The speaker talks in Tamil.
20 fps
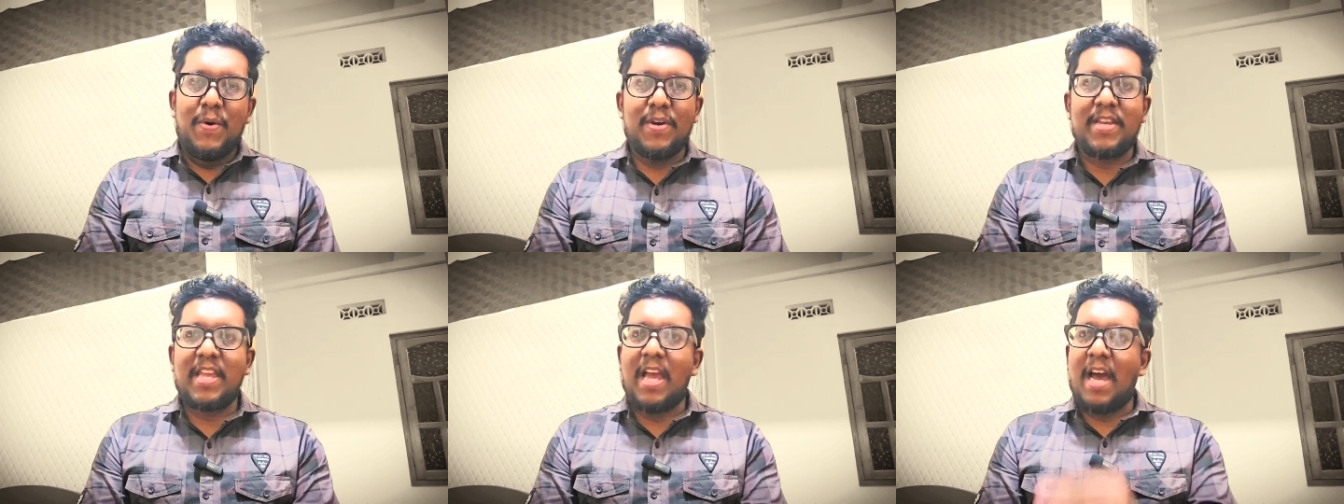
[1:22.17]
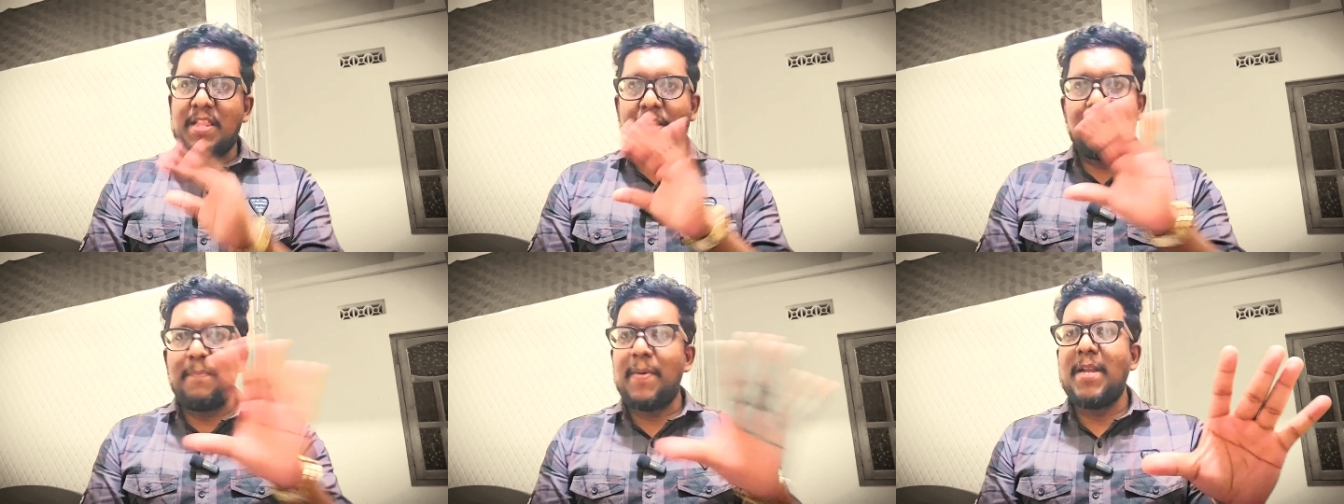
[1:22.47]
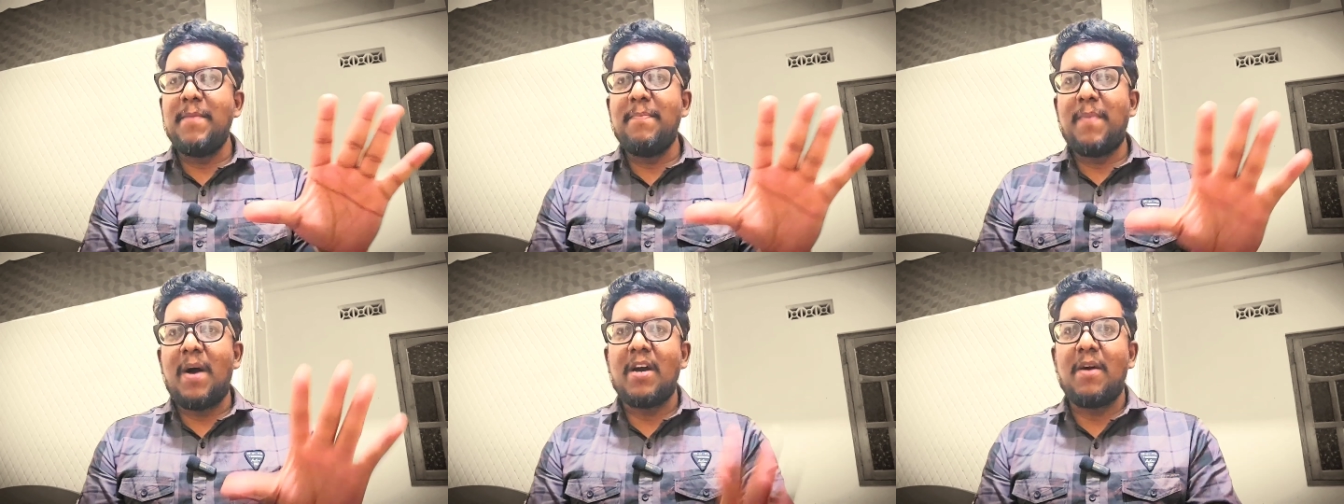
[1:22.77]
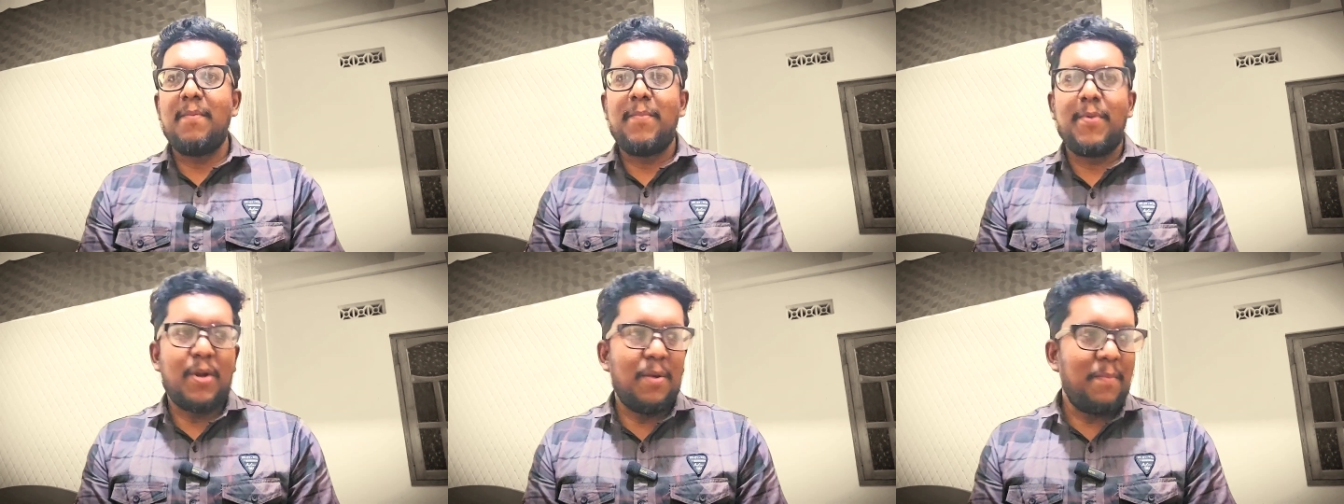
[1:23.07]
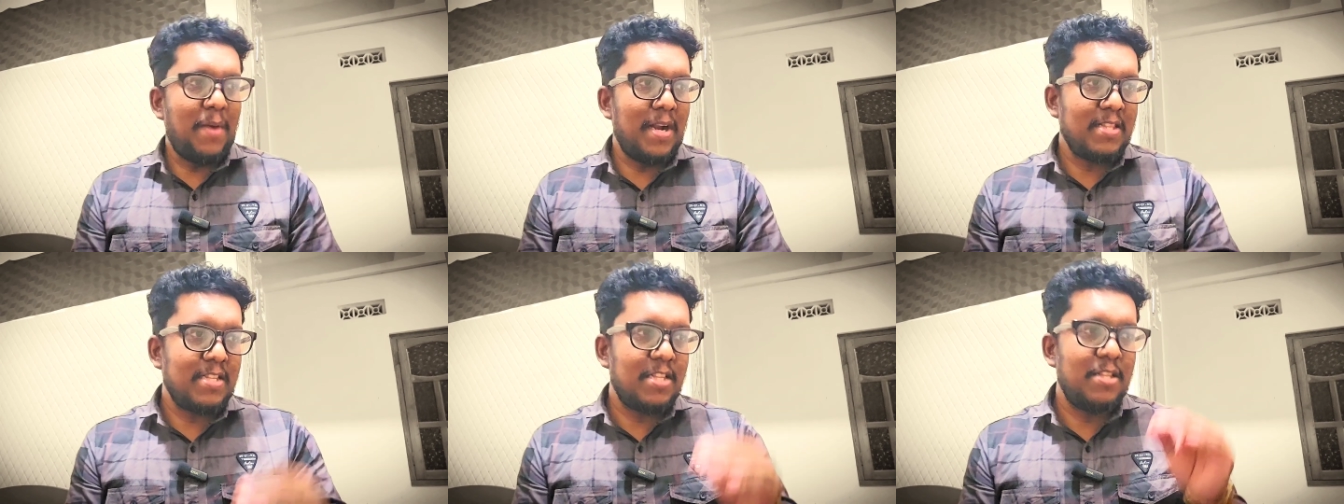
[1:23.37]
ஓகே அதை பற்றி பார்க்க
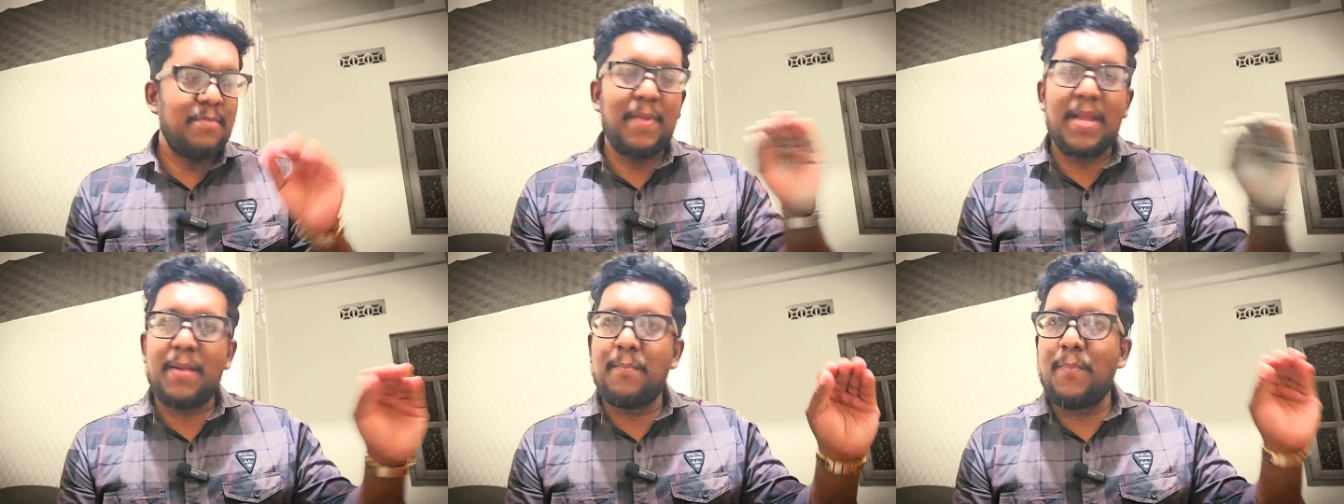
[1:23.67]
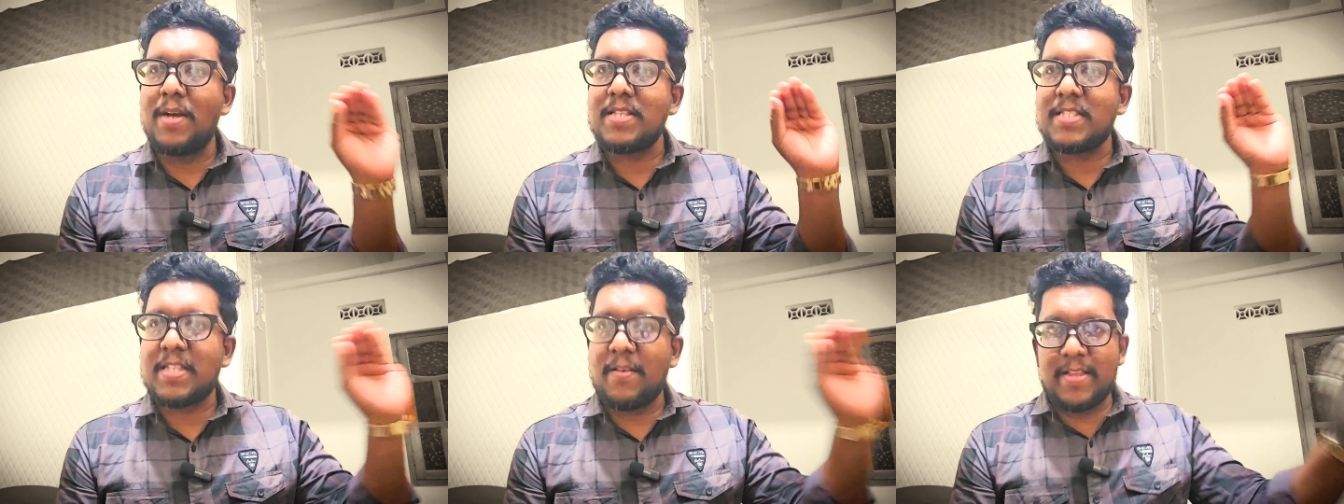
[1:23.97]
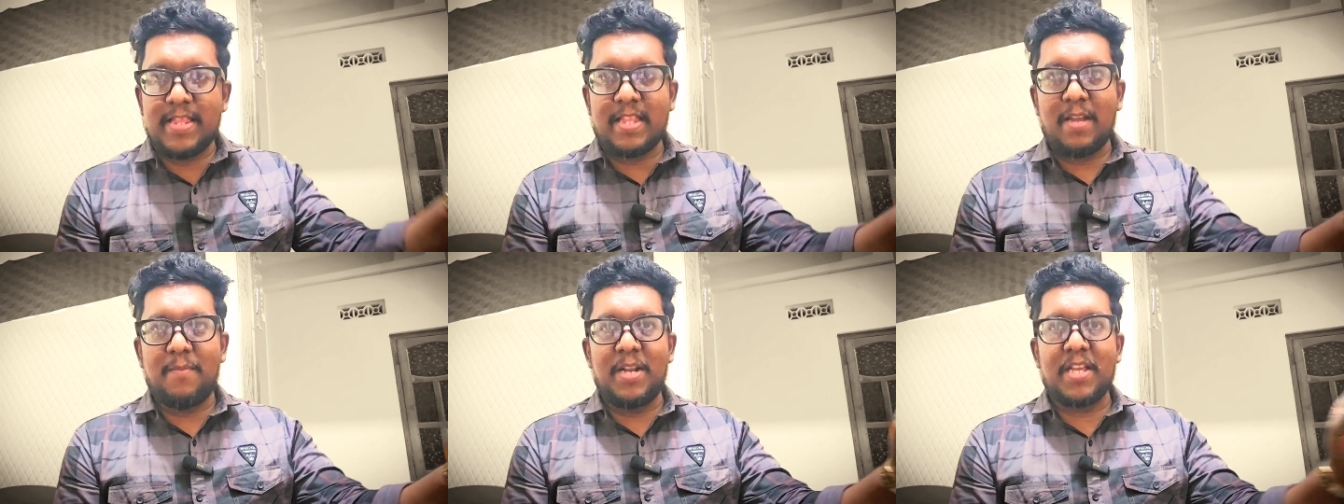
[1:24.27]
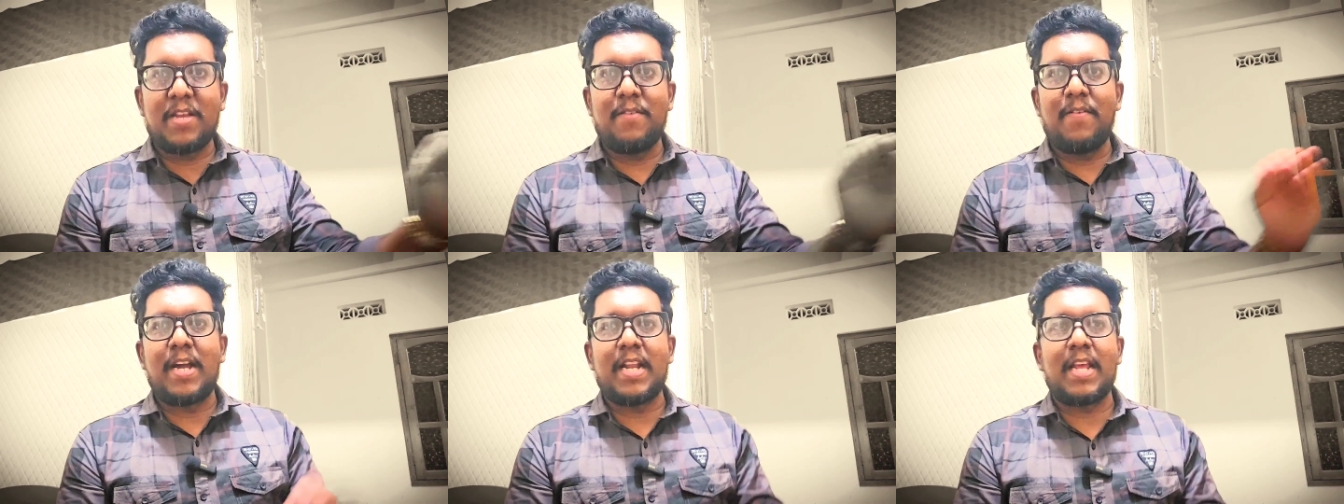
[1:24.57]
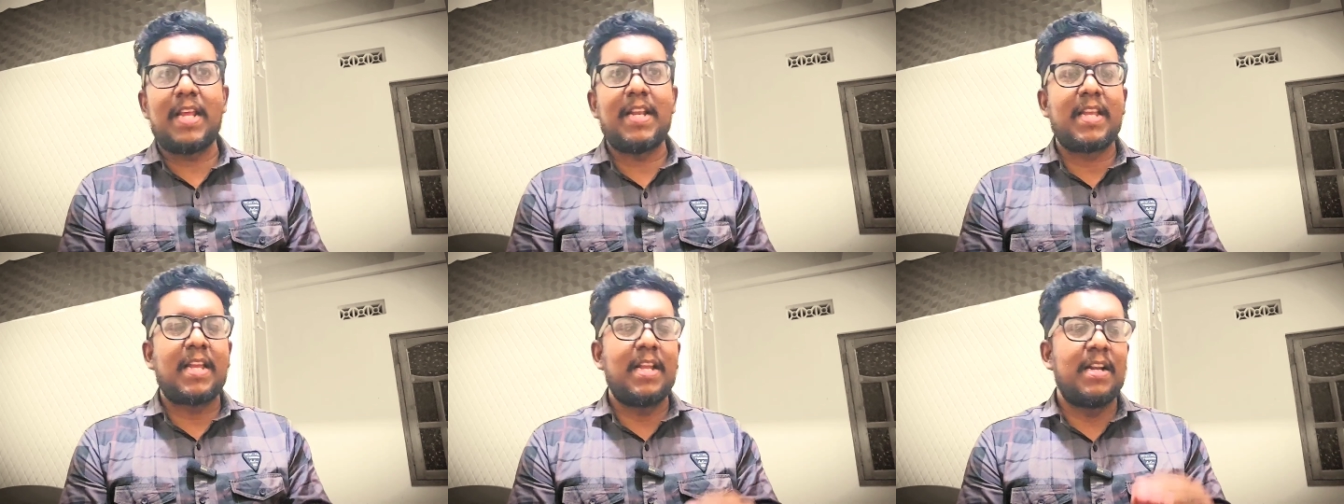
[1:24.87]
போறோம் அடுத்தது பிக் பாஸ் செவன் தமிழுக்கு வர
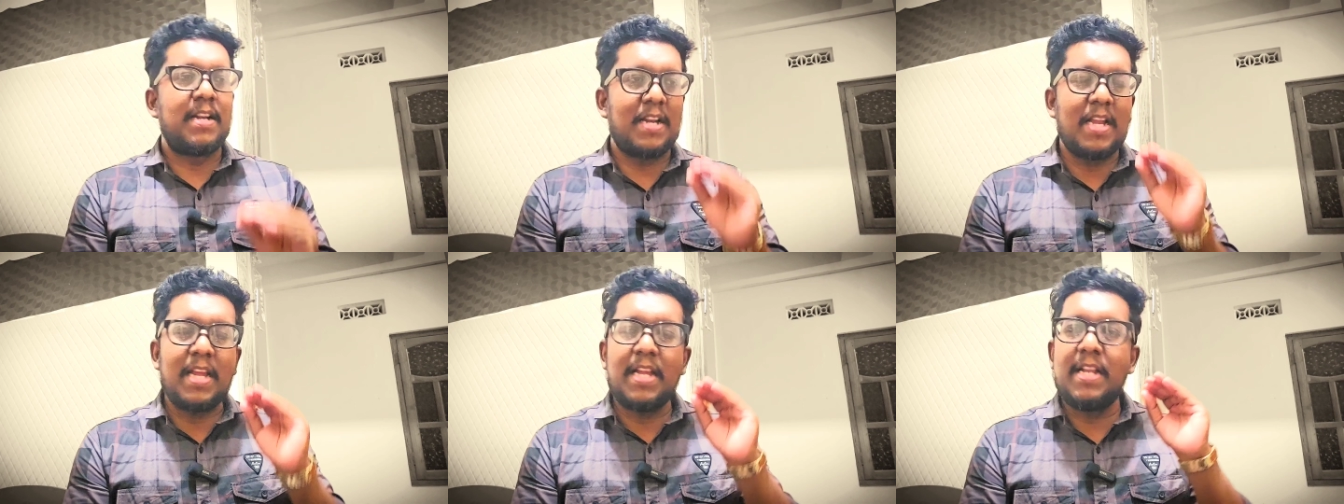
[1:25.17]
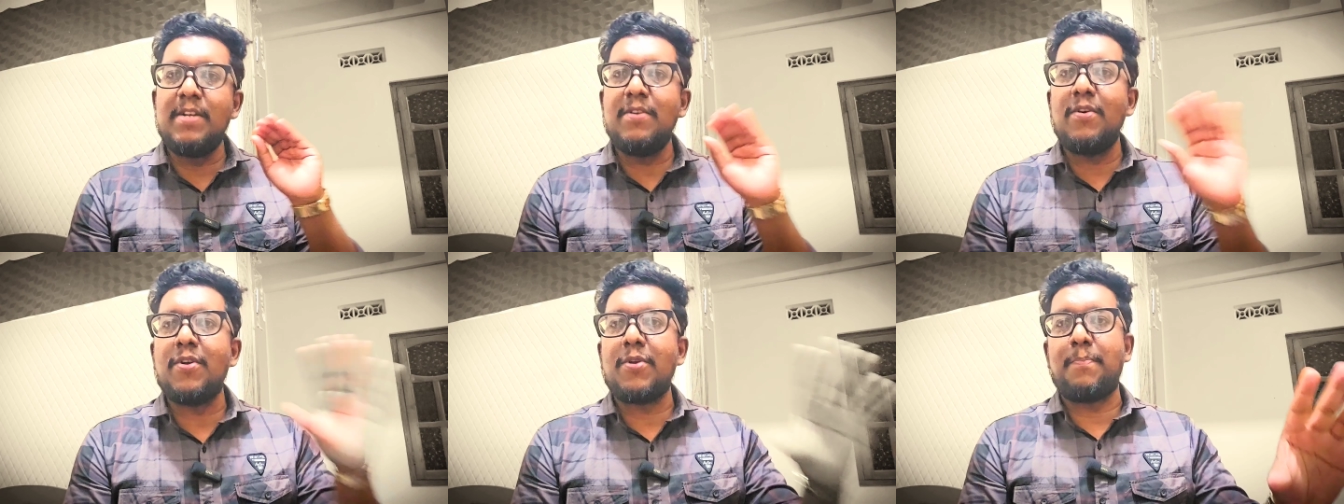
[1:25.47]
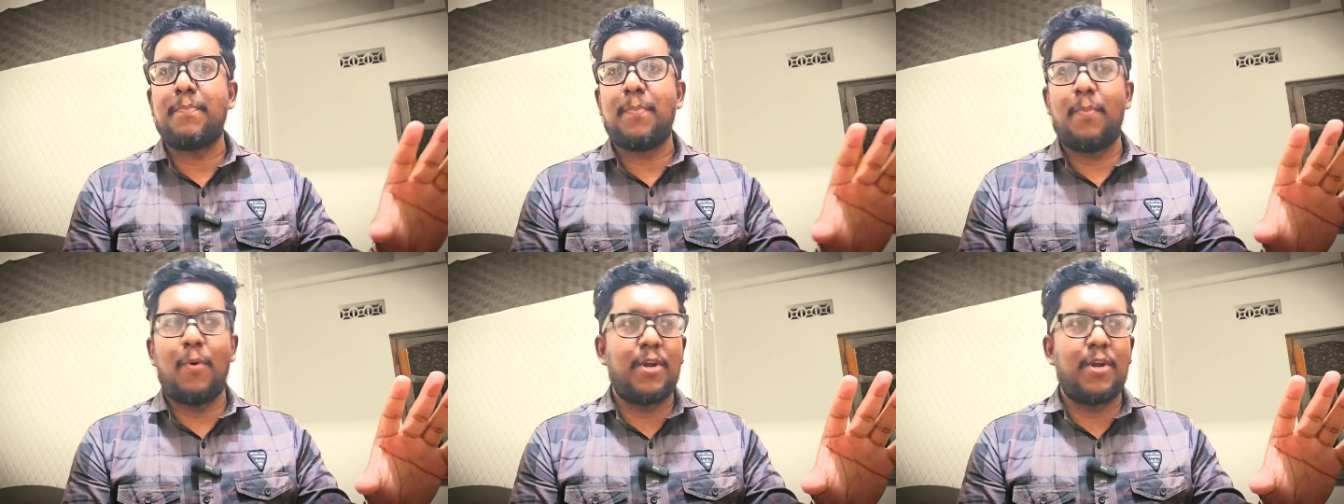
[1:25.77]
இருக்கின்ற இன்னொரு